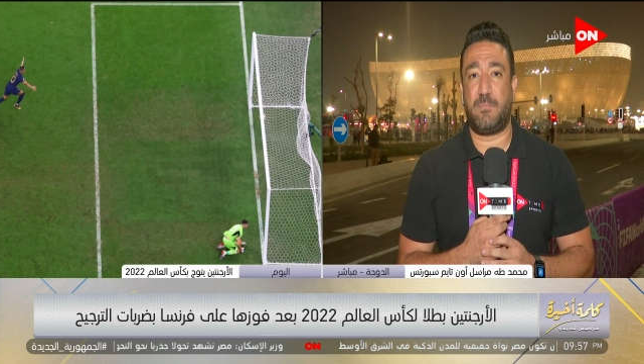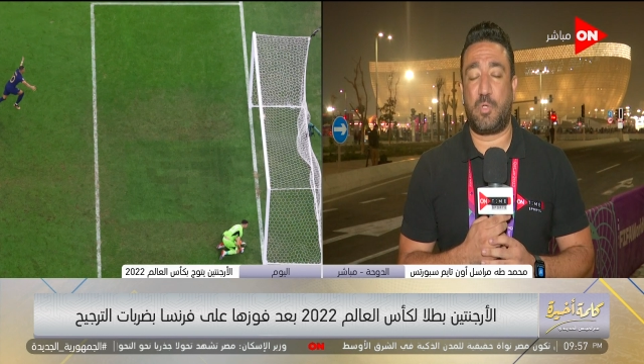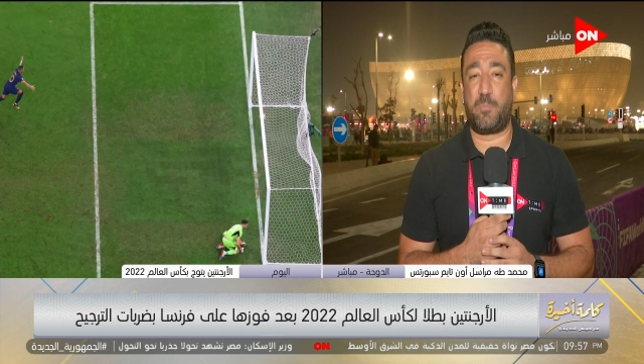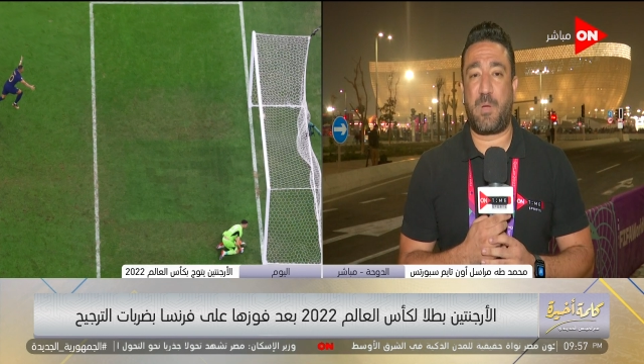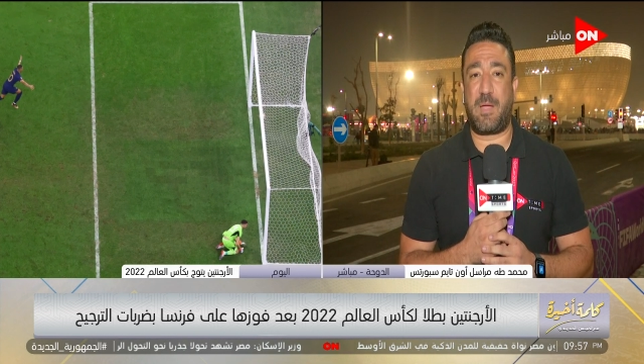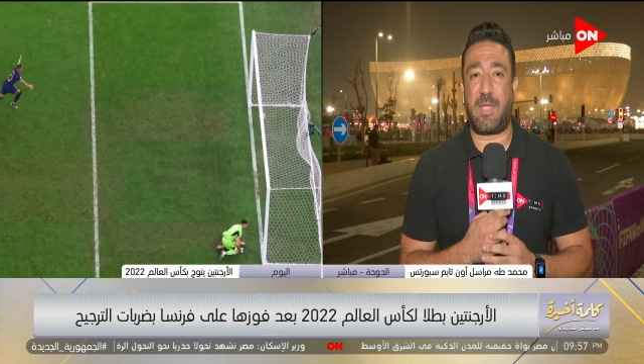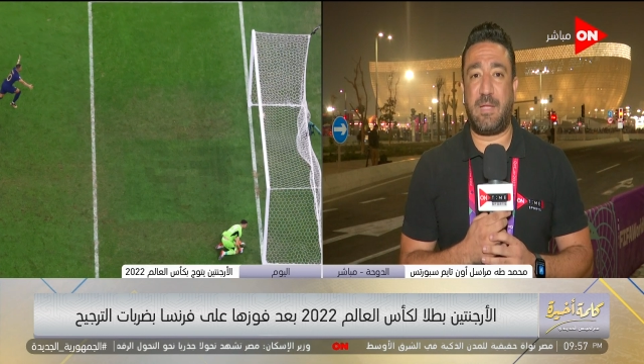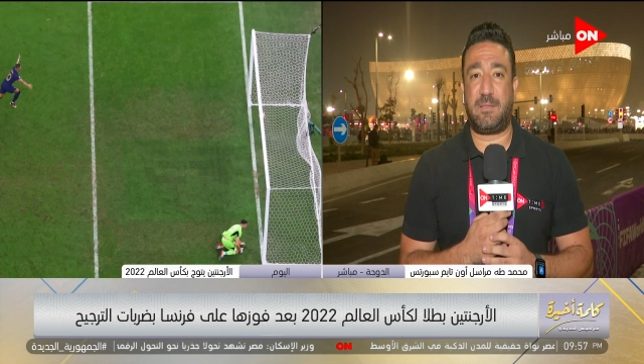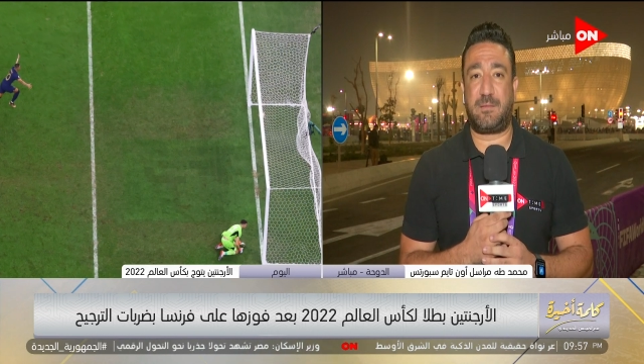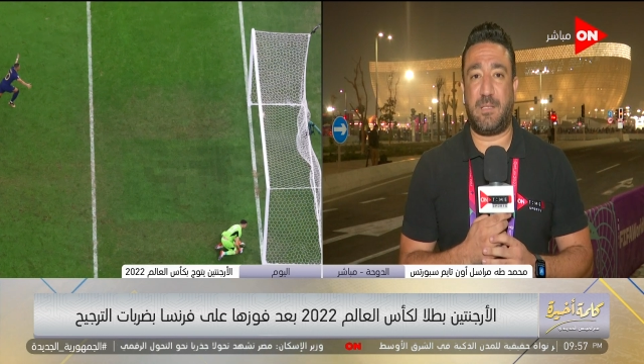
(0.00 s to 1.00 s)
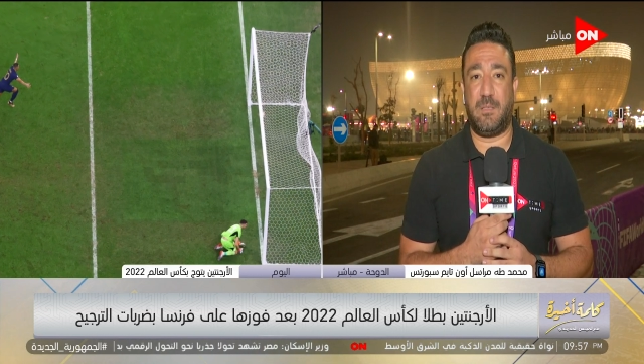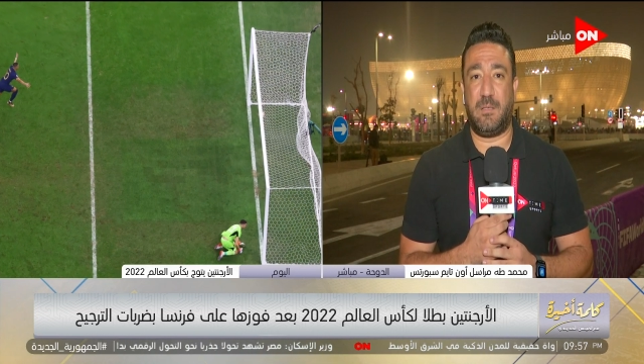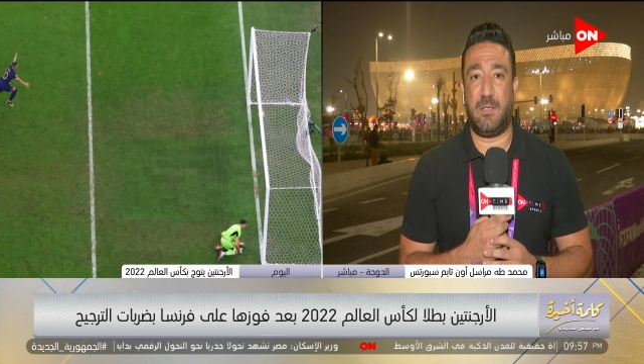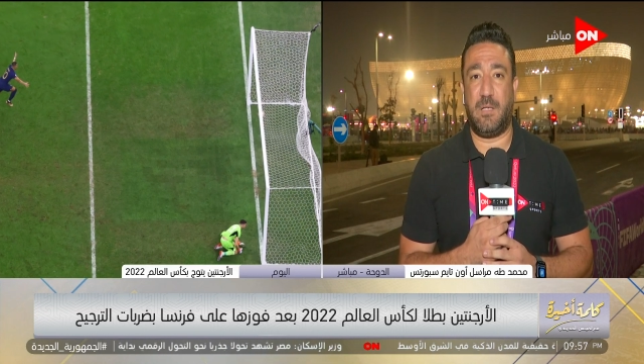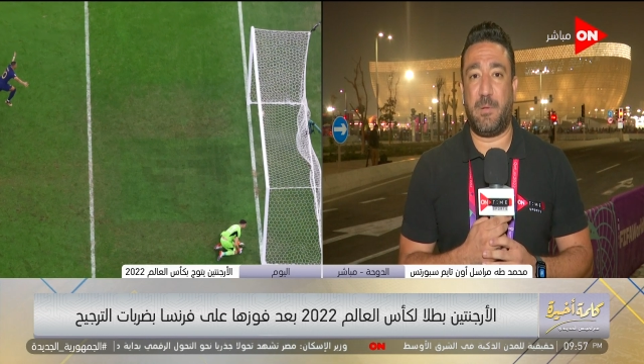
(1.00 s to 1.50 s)
ربما كانت
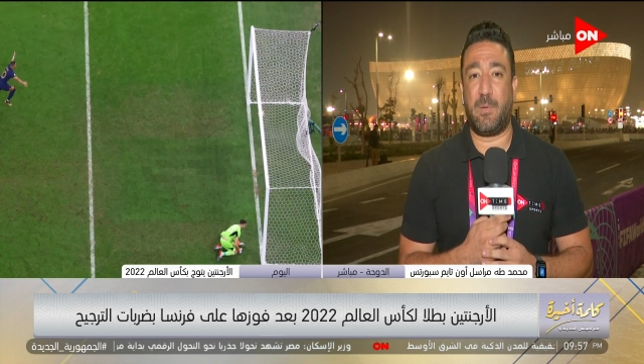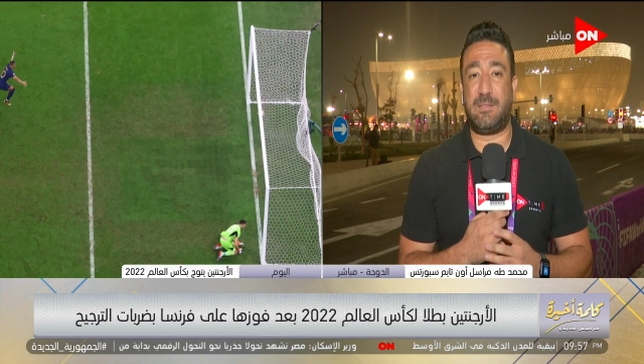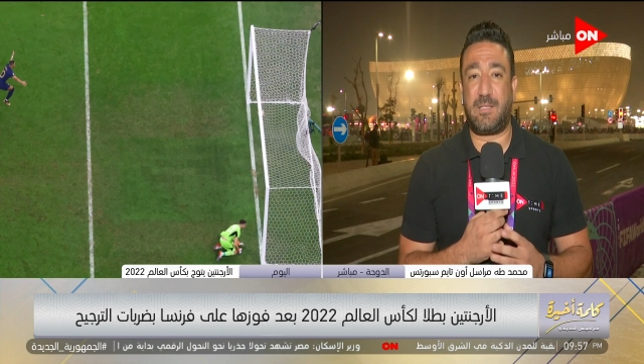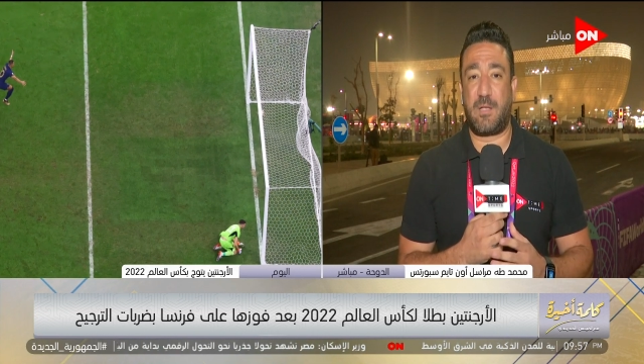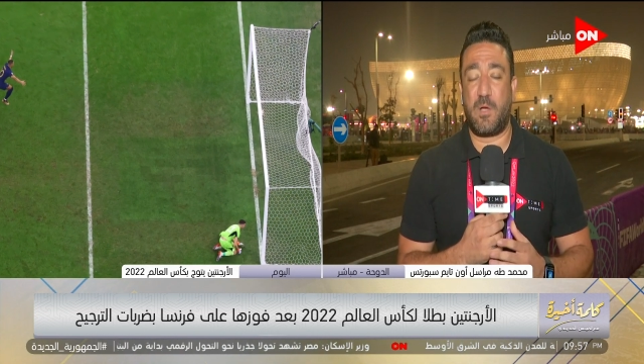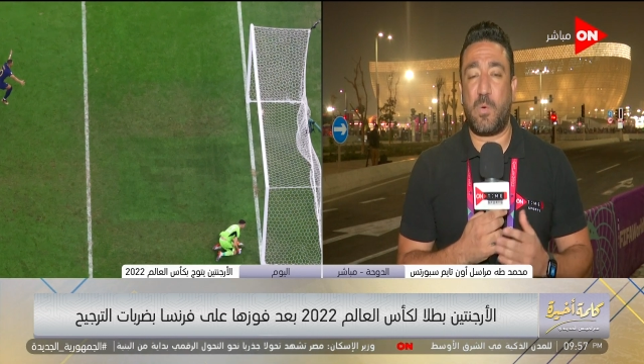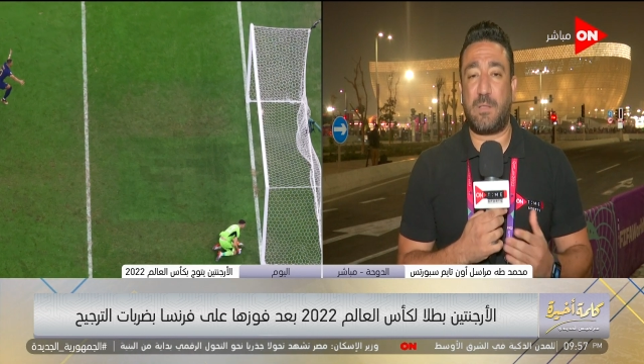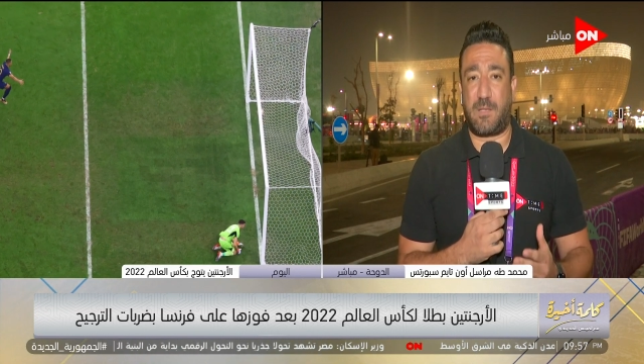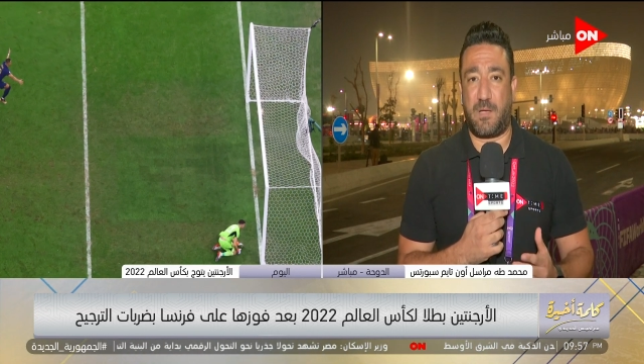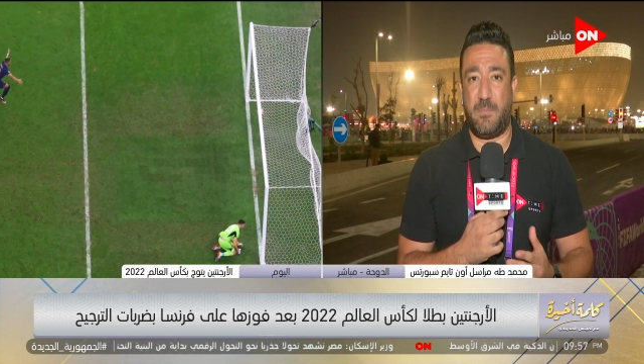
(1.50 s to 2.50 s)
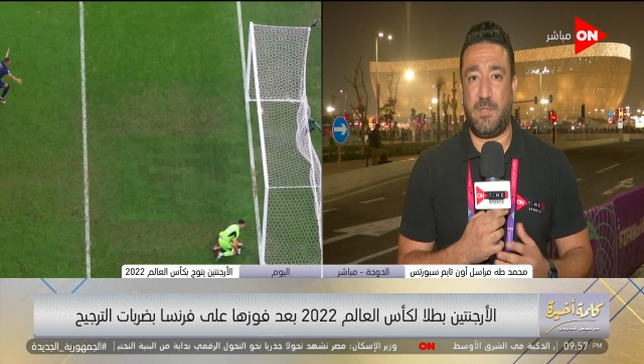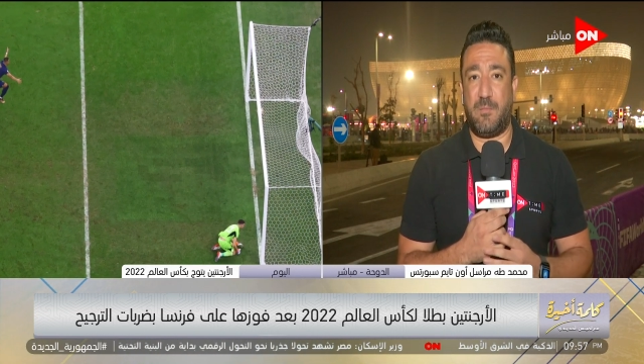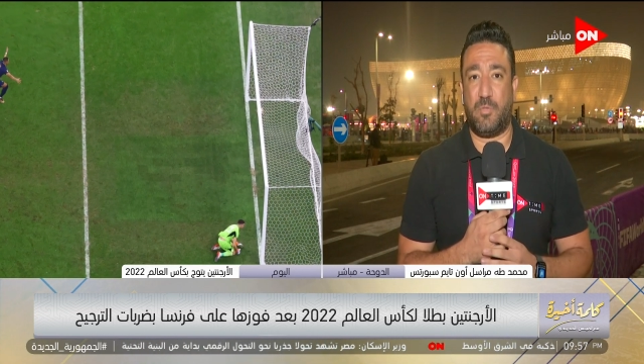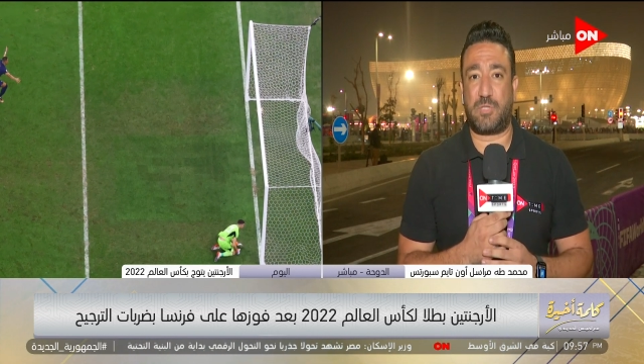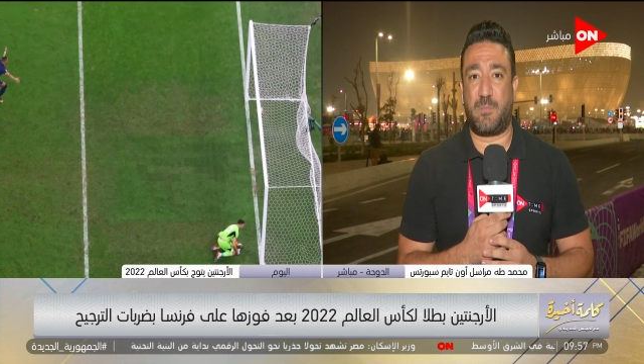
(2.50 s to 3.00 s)
البوادر واضحه من
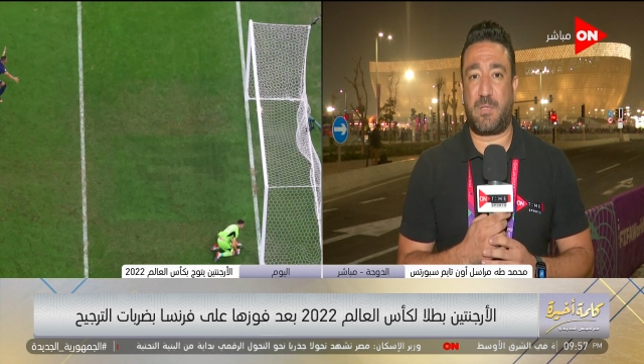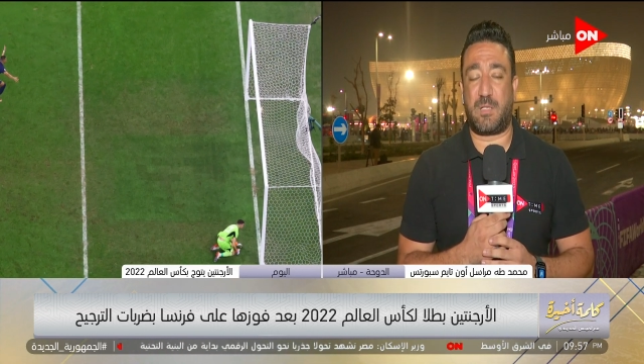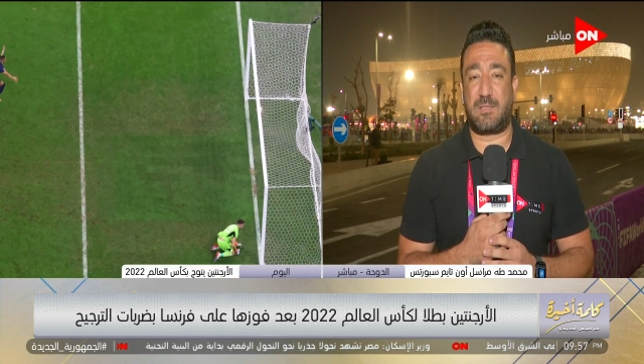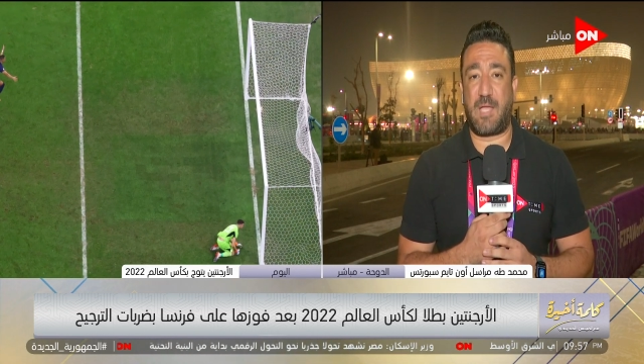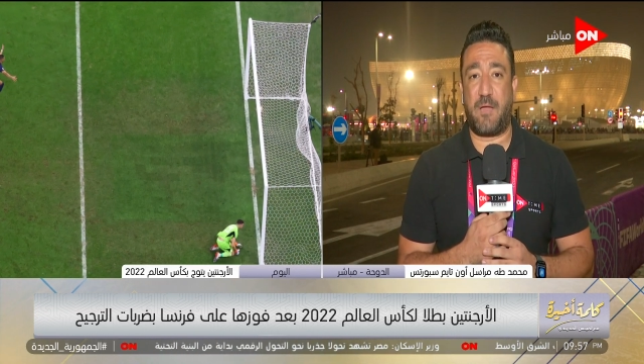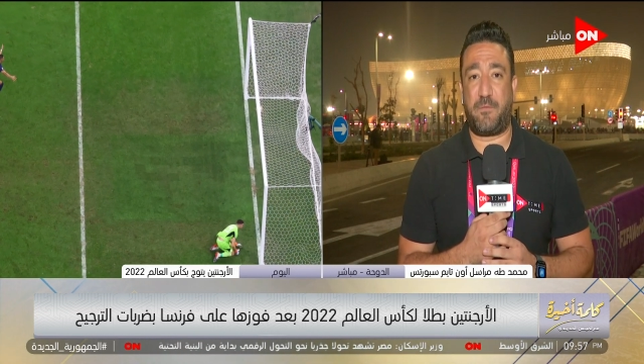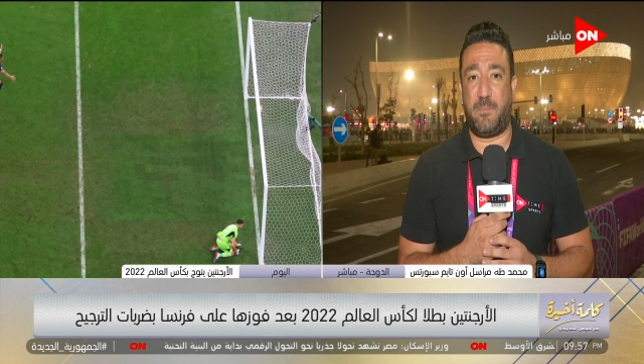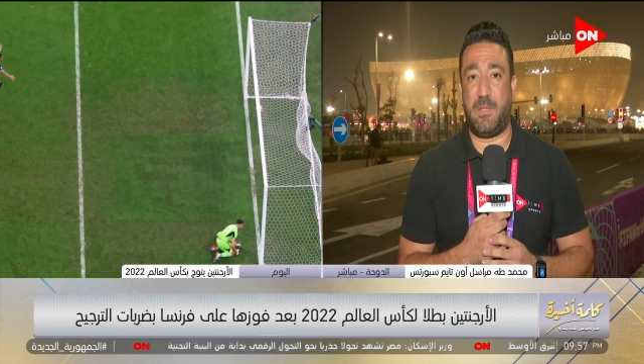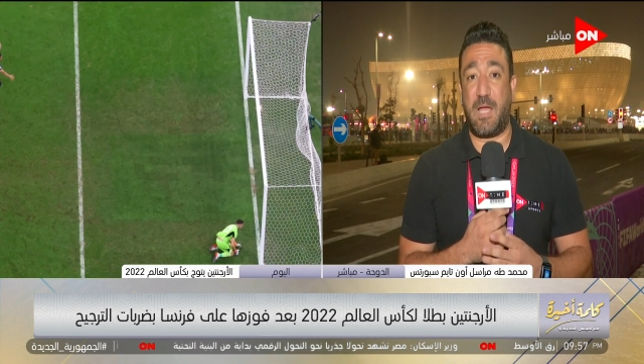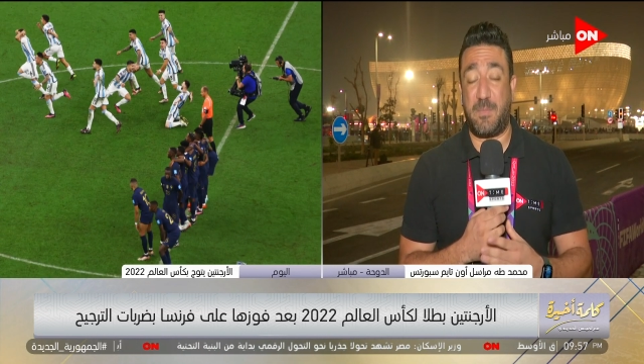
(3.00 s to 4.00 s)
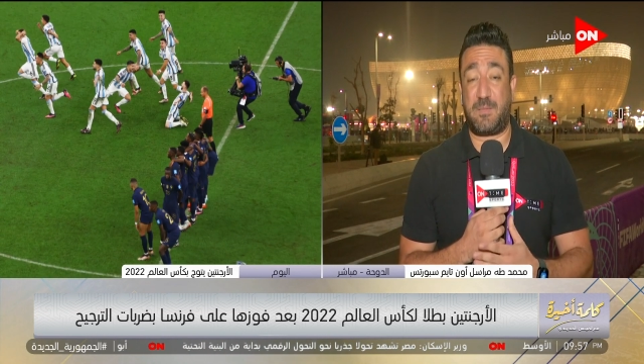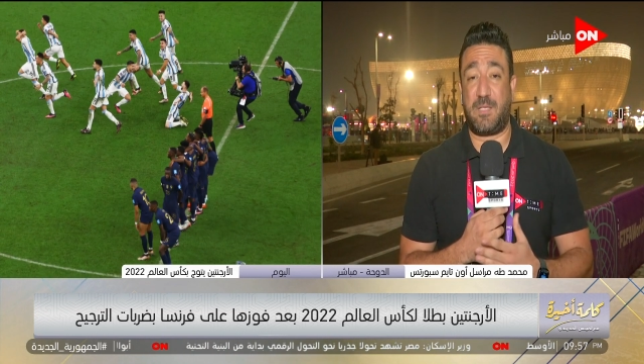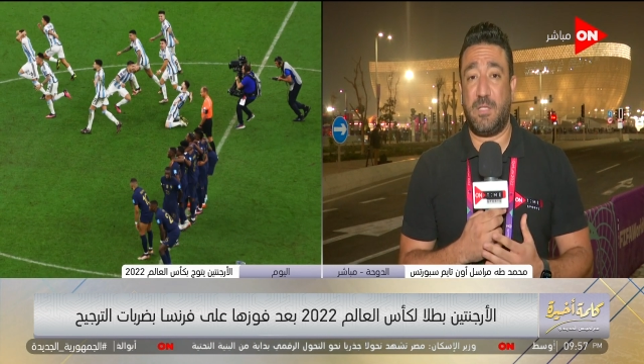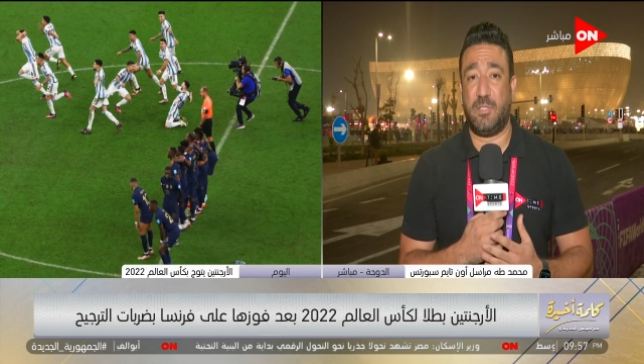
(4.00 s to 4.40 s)
المؤتمر الصحفي بالامس